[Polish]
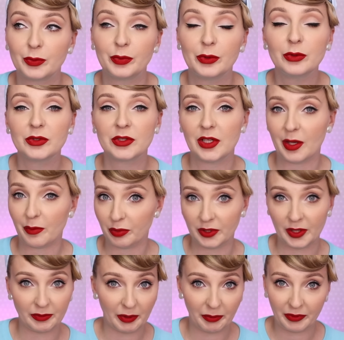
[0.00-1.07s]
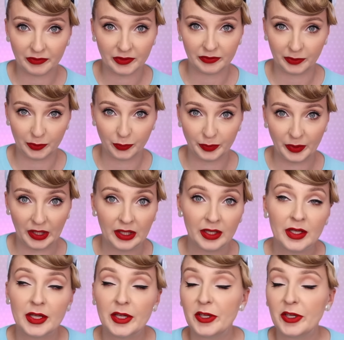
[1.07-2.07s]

pół sklepu tam na pewno wykupię,